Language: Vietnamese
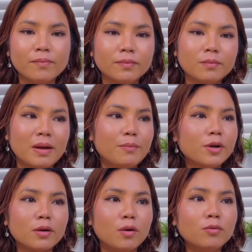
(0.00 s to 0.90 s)
mà
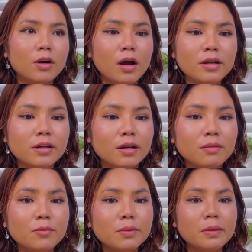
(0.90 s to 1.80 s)
Mary cũng không nói gì
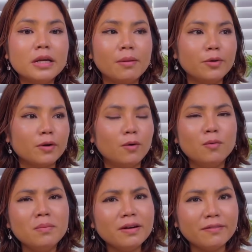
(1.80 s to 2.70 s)
hết Mary, bây giờ Mary cũng
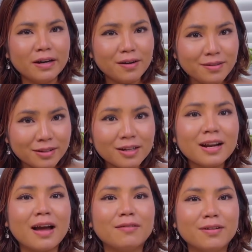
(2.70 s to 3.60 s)
không biết phải nói như thế
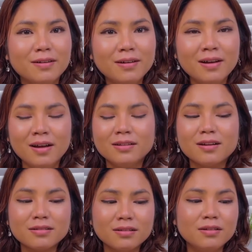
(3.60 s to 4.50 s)
nào nữa
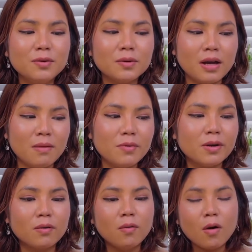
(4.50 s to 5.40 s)
thật sự lúc đó
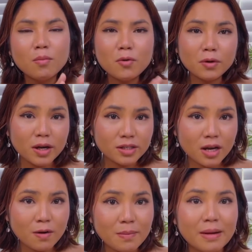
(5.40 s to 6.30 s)
Mary cũng không muốn nói
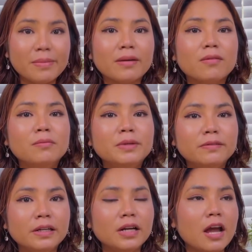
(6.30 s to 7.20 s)
xấu ba mẹ của
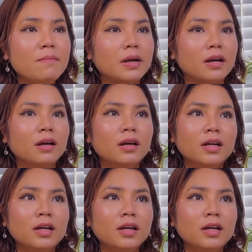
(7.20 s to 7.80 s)
Mary để mà